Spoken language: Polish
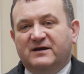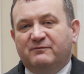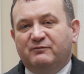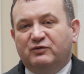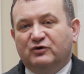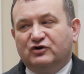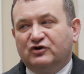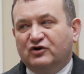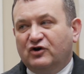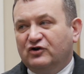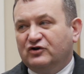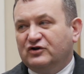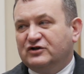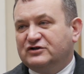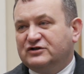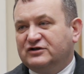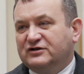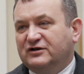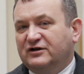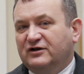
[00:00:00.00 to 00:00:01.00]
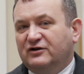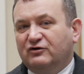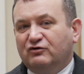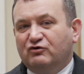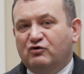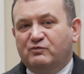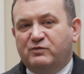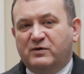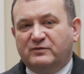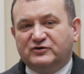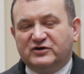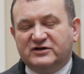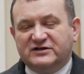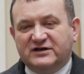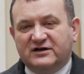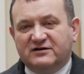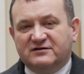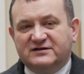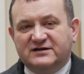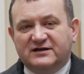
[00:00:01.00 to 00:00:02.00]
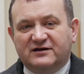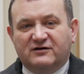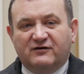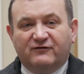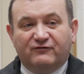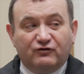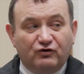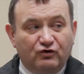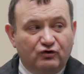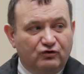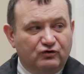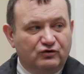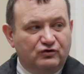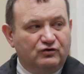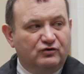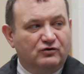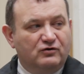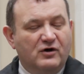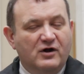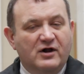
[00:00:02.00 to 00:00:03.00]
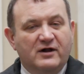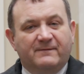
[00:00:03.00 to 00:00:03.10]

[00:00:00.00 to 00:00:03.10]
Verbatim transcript: pod koniec roku poprzedzającego, w grudniu,